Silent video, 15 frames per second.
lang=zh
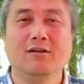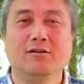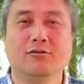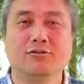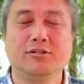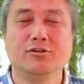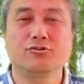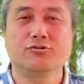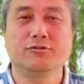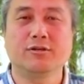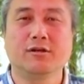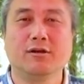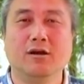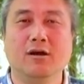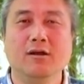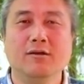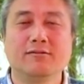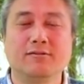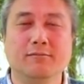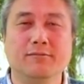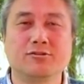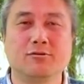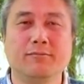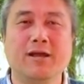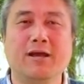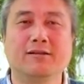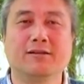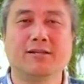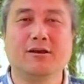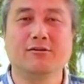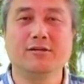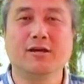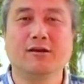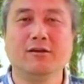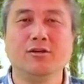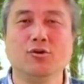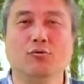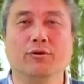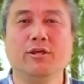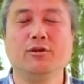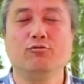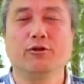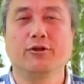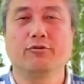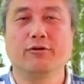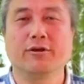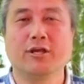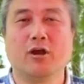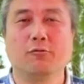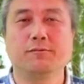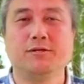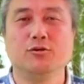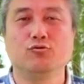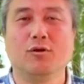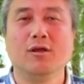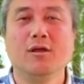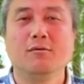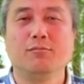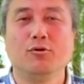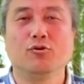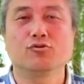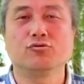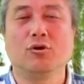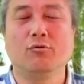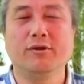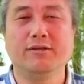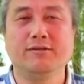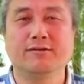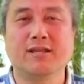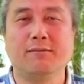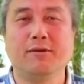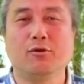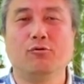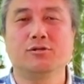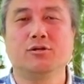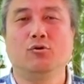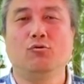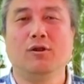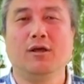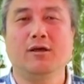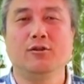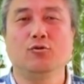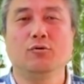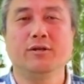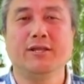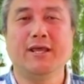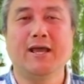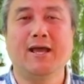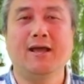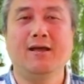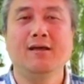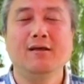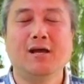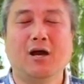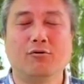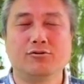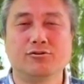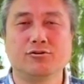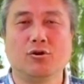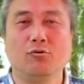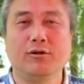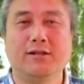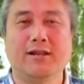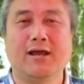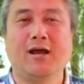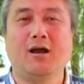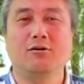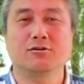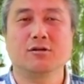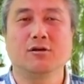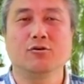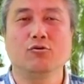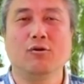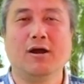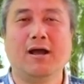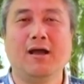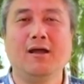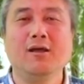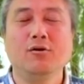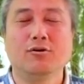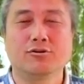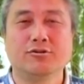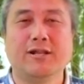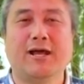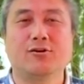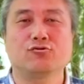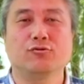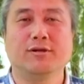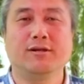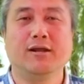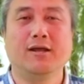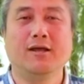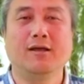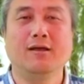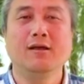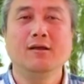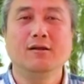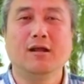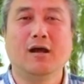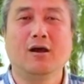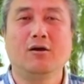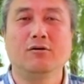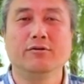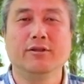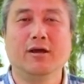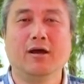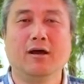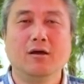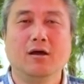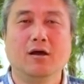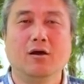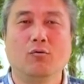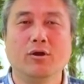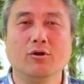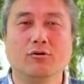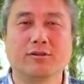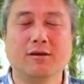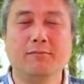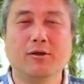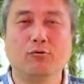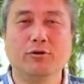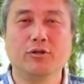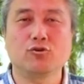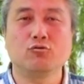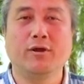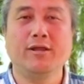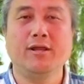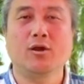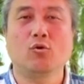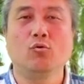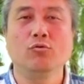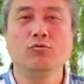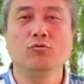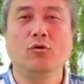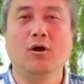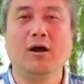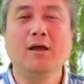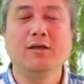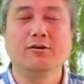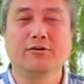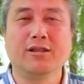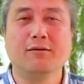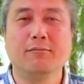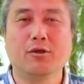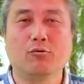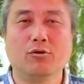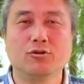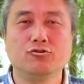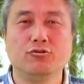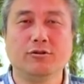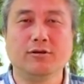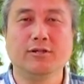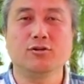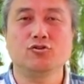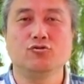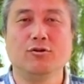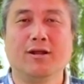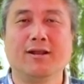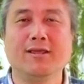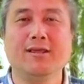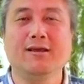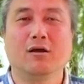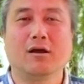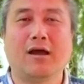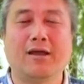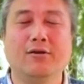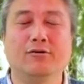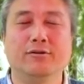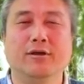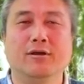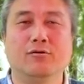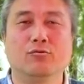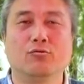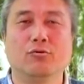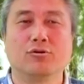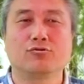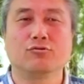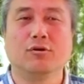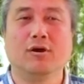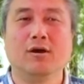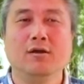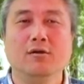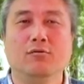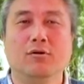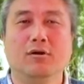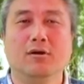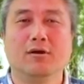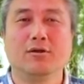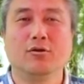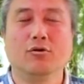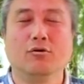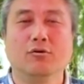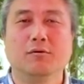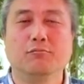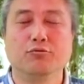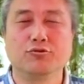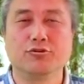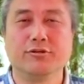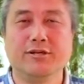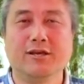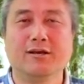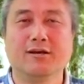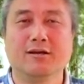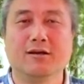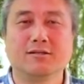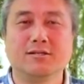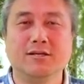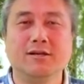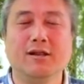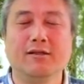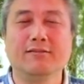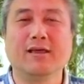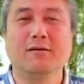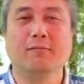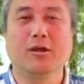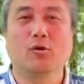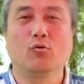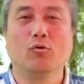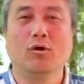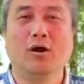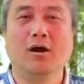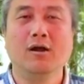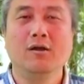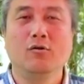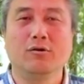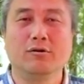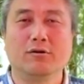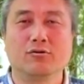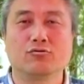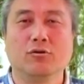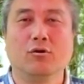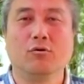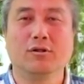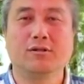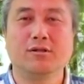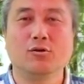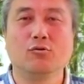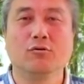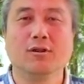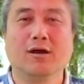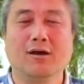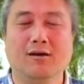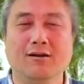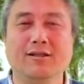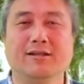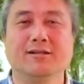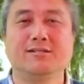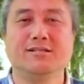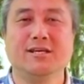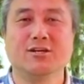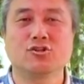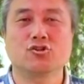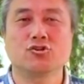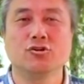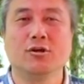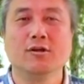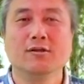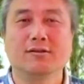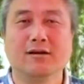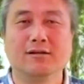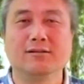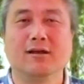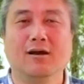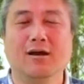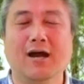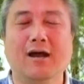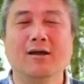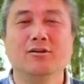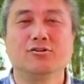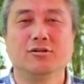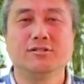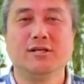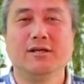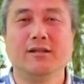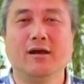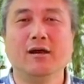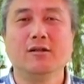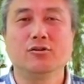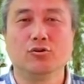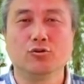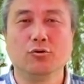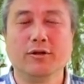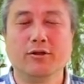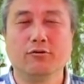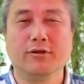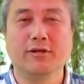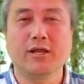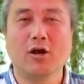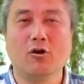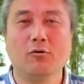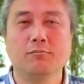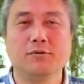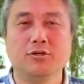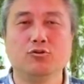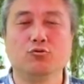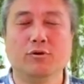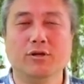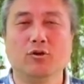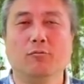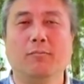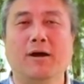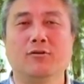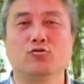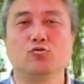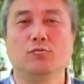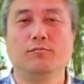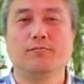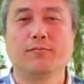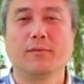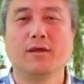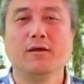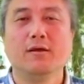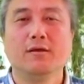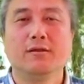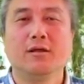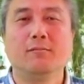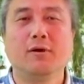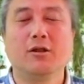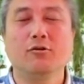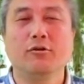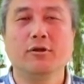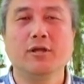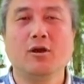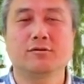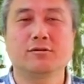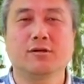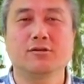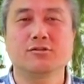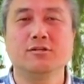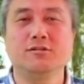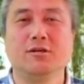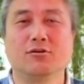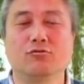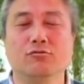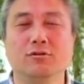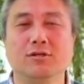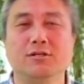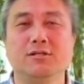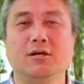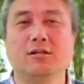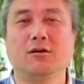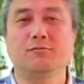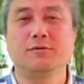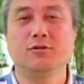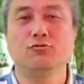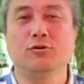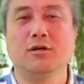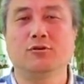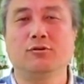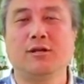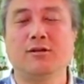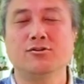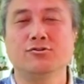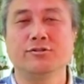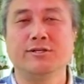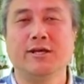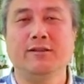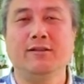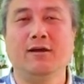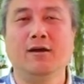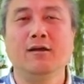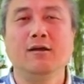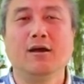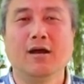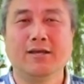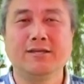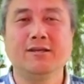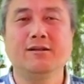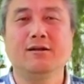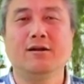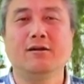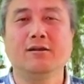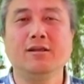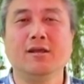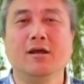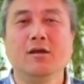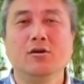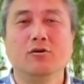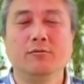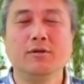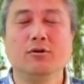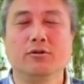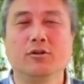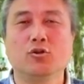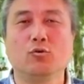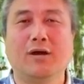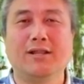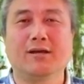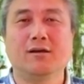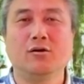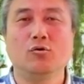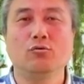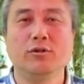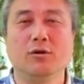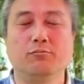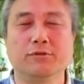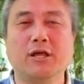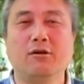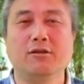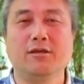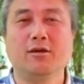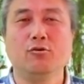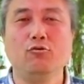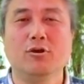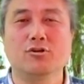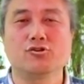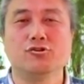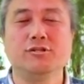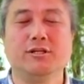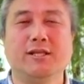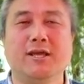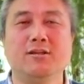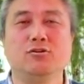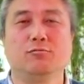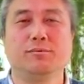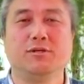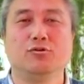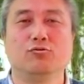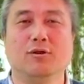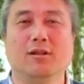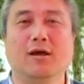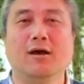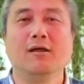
尤其是这个怎么什么样的条件可以有利于六零幺批准？比如说，我已经在美国生活了很多年啊，我是社会的良好成员，我是纳税人。然后呢，呃，我有在美国的专业工作，有在美国取得的学历。还有呢，如果说我有不止一个亲人在美国，或者说我提供了合理的解释等等啊，这些呢都对六零幺批准有帮助。那么六零幺这个申请从提交到批准要多长时间呢？呃，因人而异。我们有的短的客户呢，不到一个月，十几天就批准了。